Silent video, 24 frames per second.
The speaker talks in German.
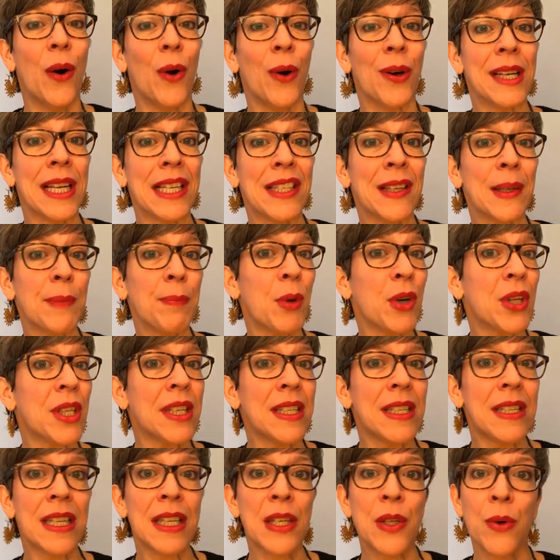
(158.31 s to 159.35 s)
Und deswegen
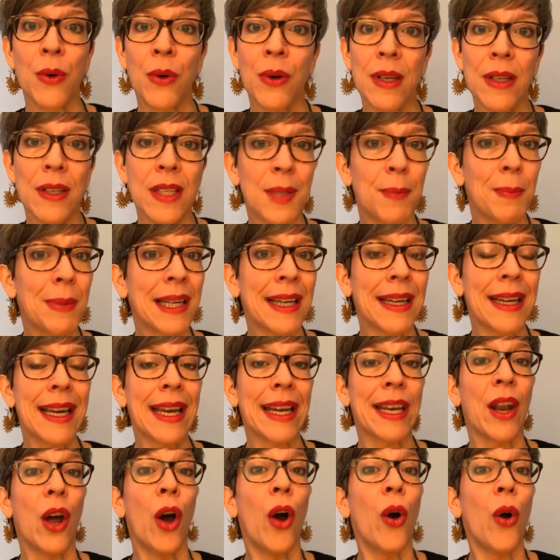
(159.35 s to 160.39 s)
möchte ich dich nur
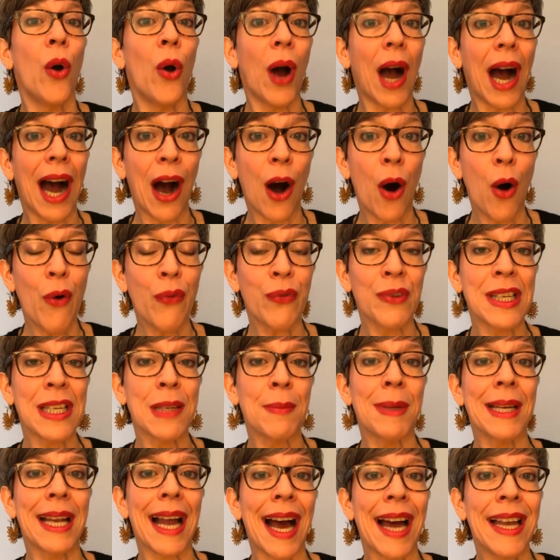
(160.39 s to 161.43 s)
inspirieren, hör auf,
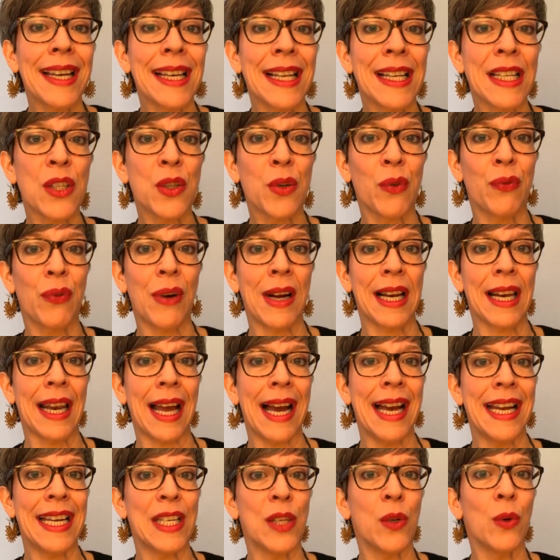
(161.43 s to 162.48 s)
dich mit anderen zu
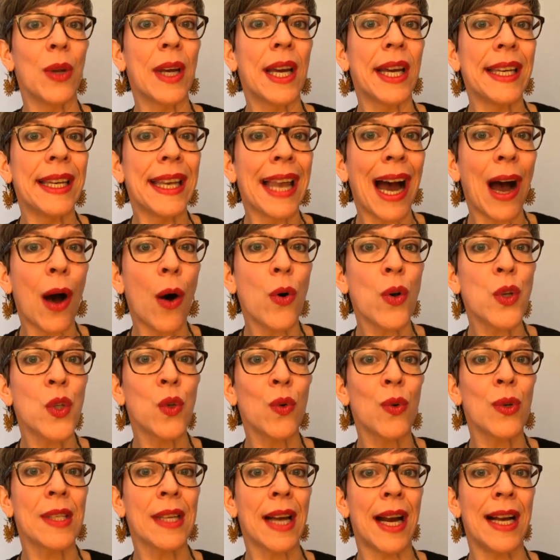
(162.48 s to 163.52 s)
vergleichen und genau
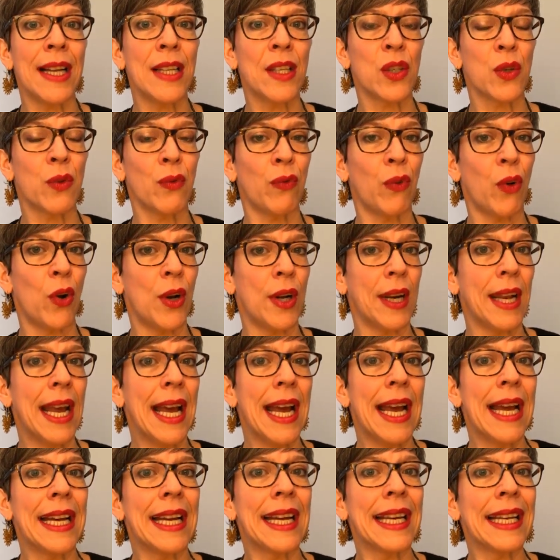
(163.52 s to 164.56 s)
so sein zu wollen,
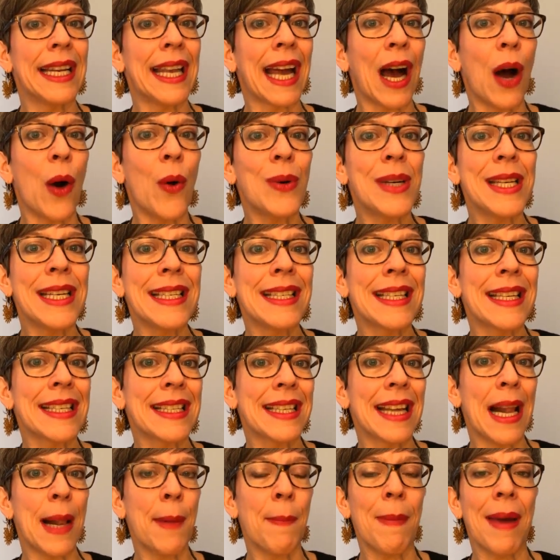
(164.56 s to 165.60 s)
genau diese
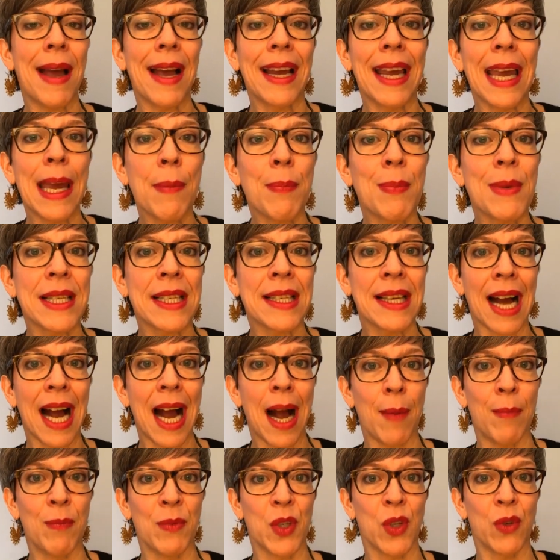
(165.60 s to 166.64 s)
selben Ergebnisse
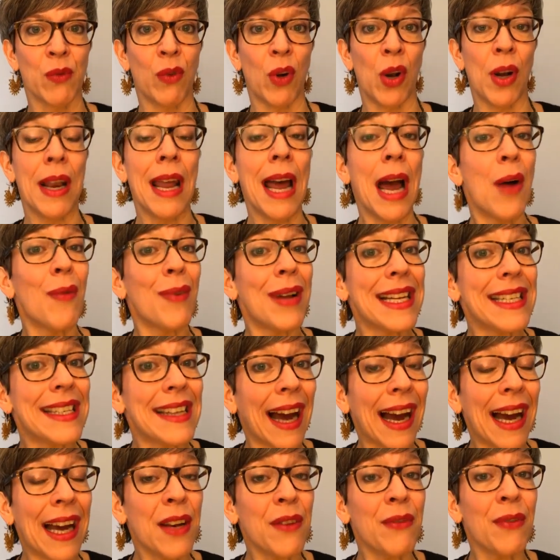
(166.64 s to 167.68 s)
haben zu wollen, weil
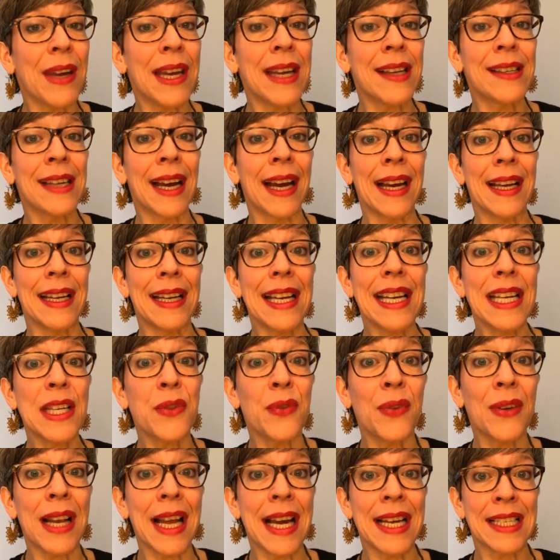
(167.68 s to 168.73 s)
dein Weg dahin
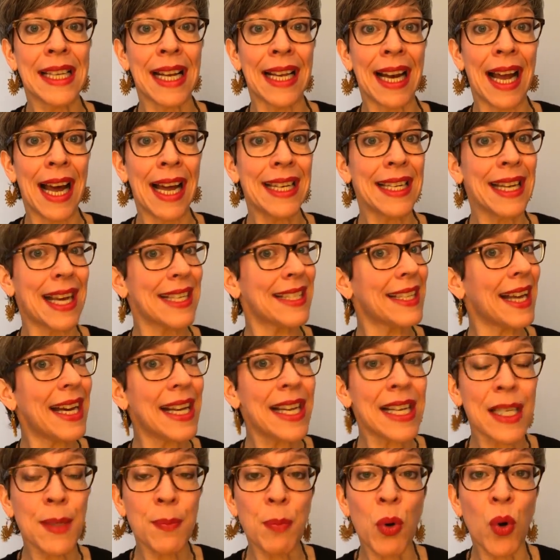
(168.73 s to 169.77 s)
ist vielleicht ein anderer,
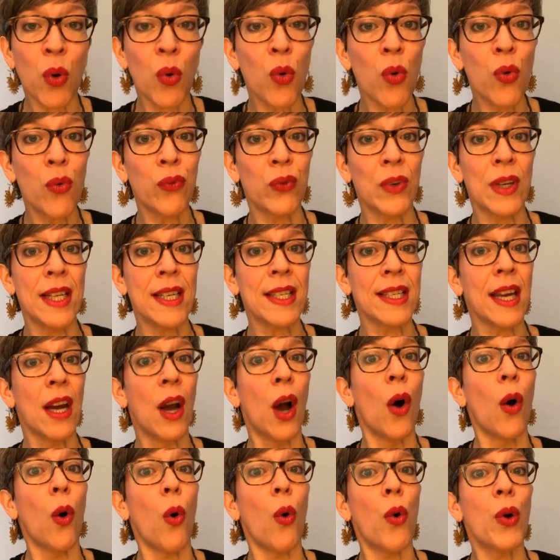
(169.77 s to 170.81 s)
sei das beruflich
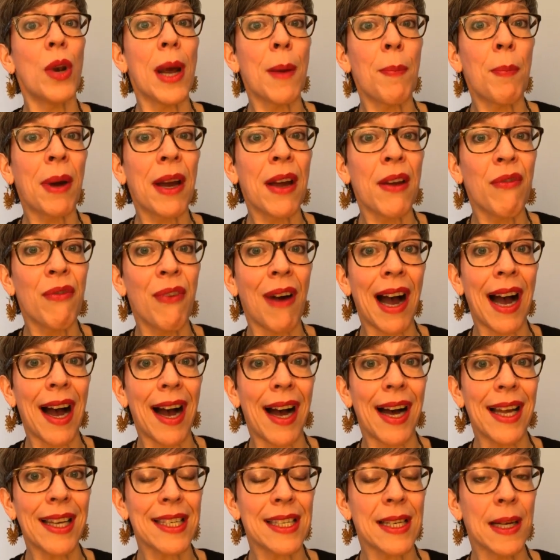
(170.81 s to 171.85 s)
oder
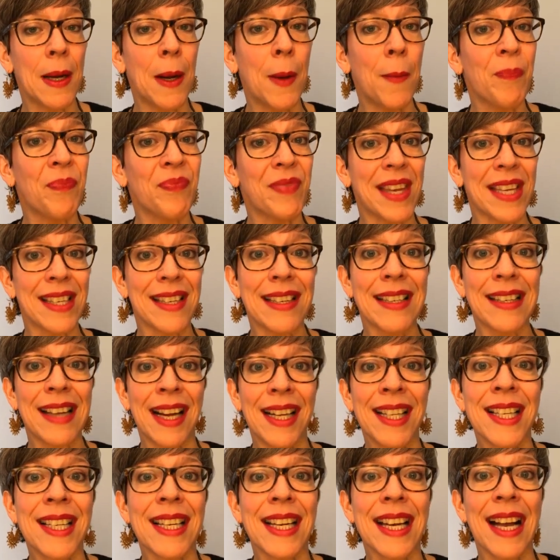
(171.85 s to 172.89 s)
privat, das ist
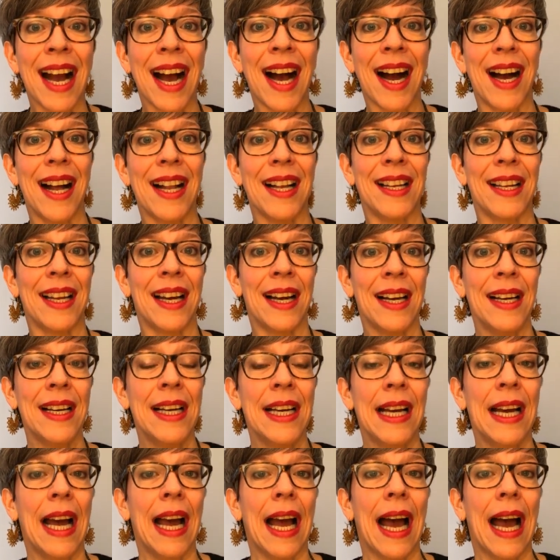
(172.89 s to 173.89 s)
ganz egal. Ja?